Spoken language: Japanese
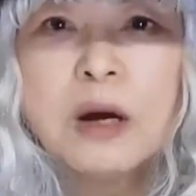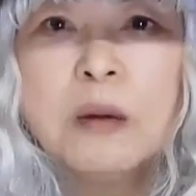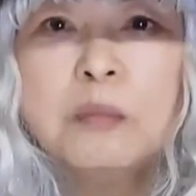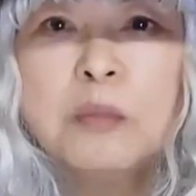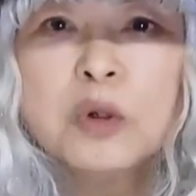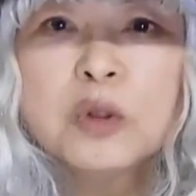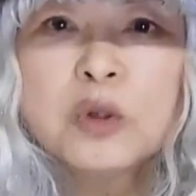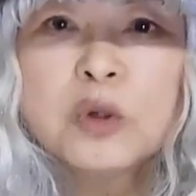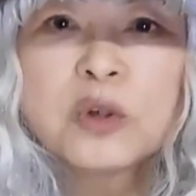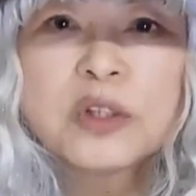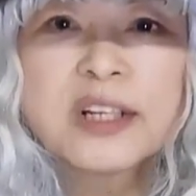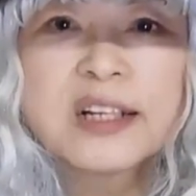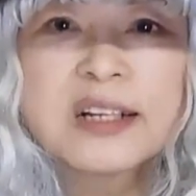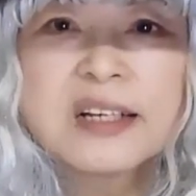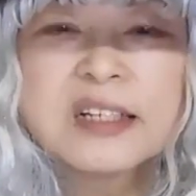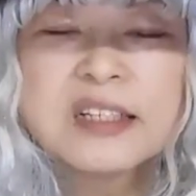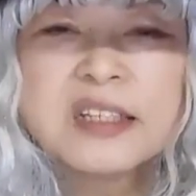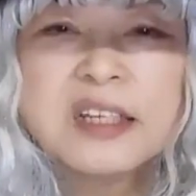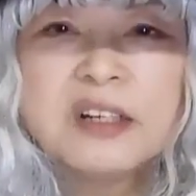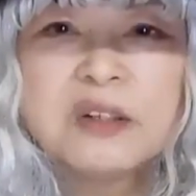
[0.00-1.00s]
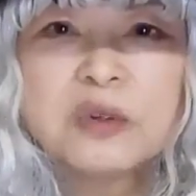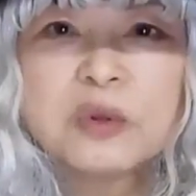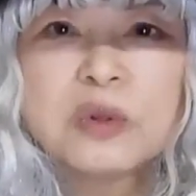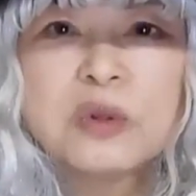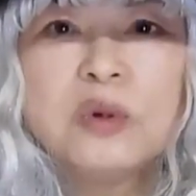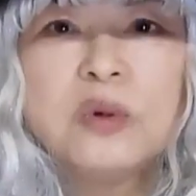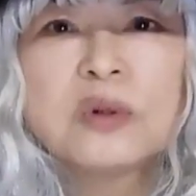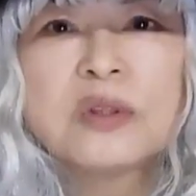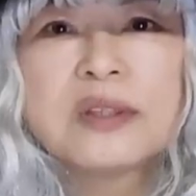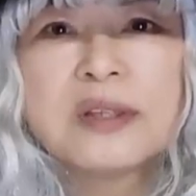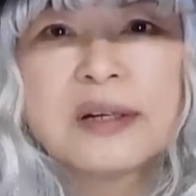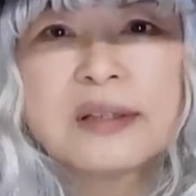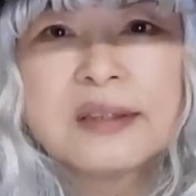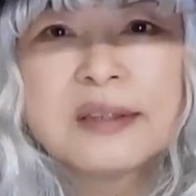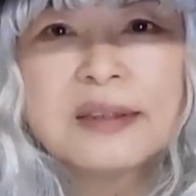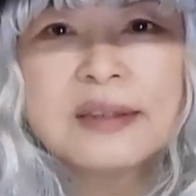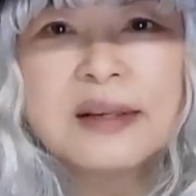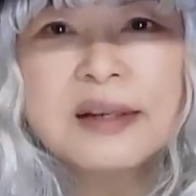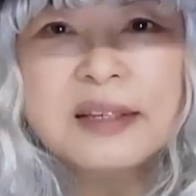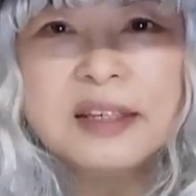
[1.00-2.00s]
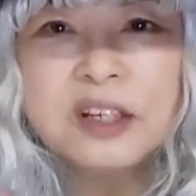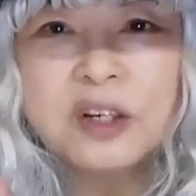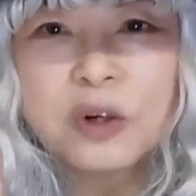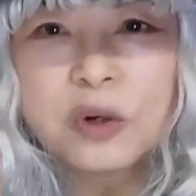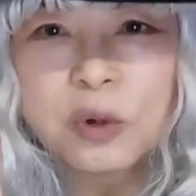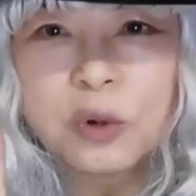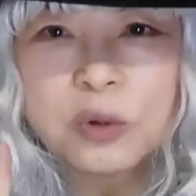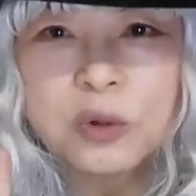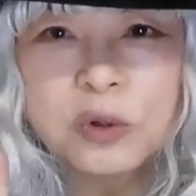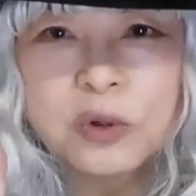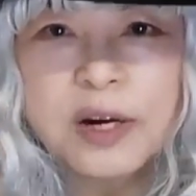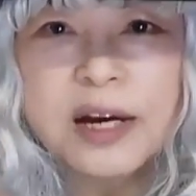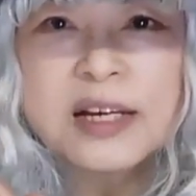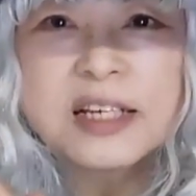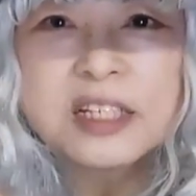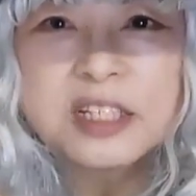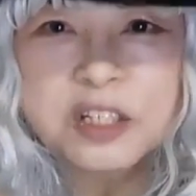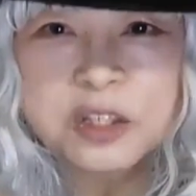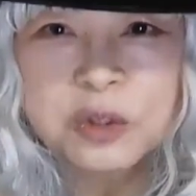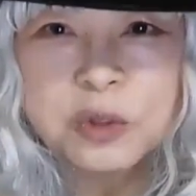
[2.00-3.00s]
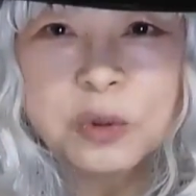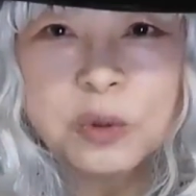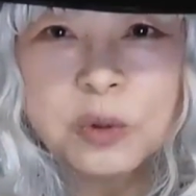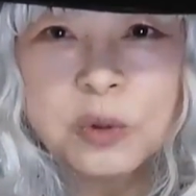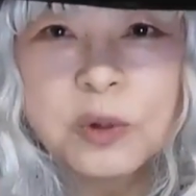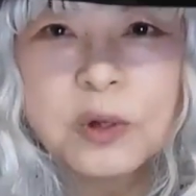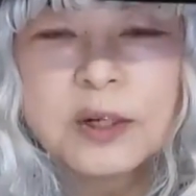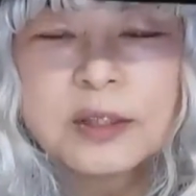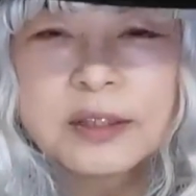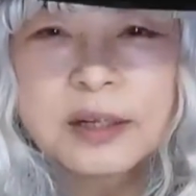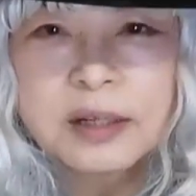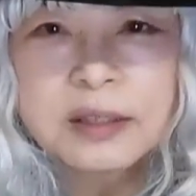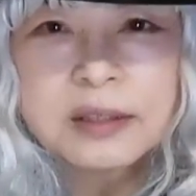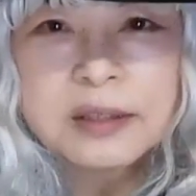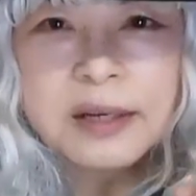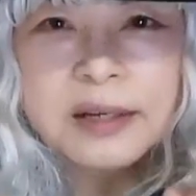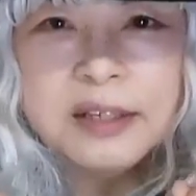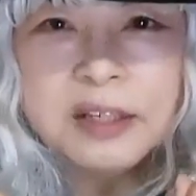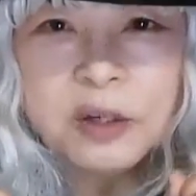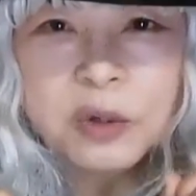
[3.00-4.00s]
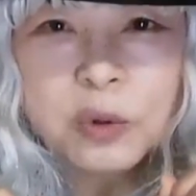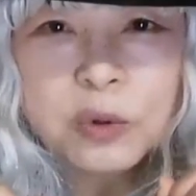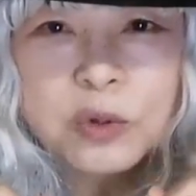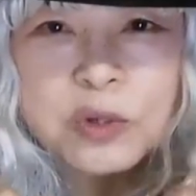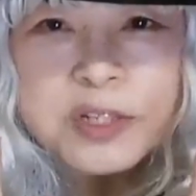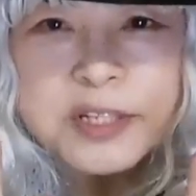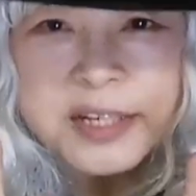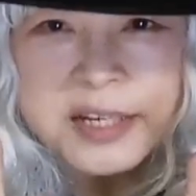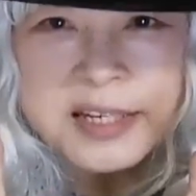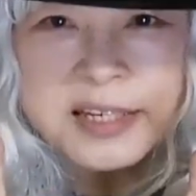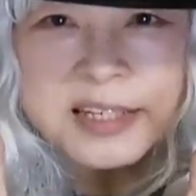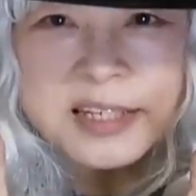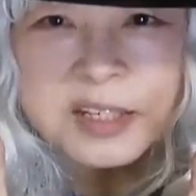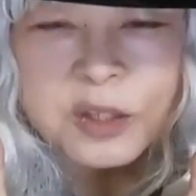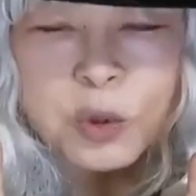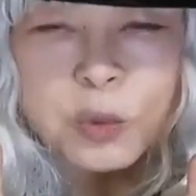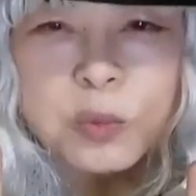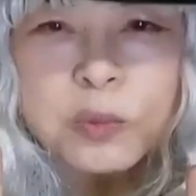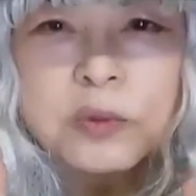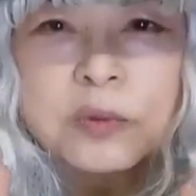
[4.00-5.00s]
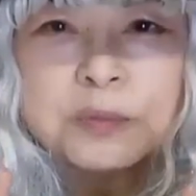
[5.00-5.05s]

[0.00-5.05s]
元を正していくとたった1個の卵子とたった1個の精子の